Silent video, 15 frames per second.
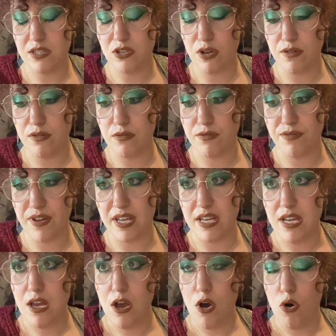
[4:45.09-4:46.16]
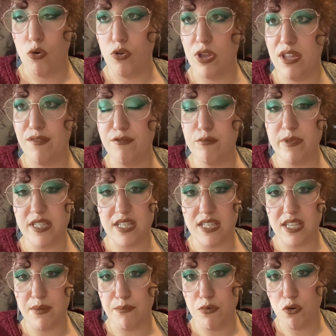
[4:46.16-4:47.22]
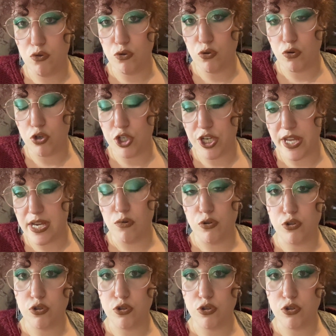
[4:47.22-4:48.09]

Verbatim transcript: Enfin, on en a vu, mais ils étaient beaucoup trop chers.